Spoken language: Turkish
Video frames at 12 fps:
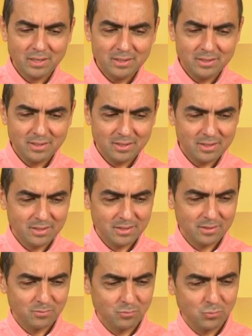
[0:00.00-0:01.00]
ben
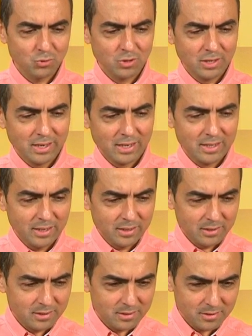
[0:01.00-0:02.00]
bunu
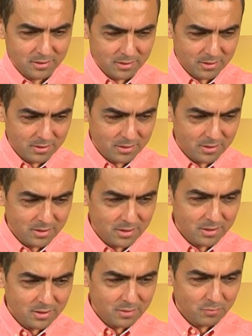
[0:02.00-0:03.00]
herhalde
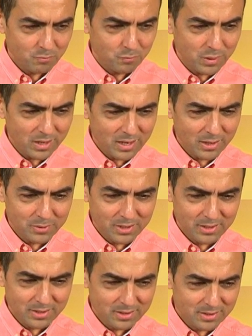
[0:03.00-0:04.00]
bayağı
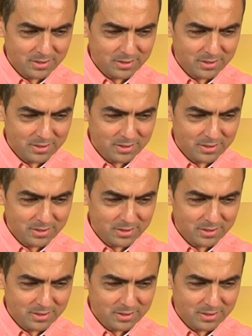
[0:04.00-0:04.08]
bir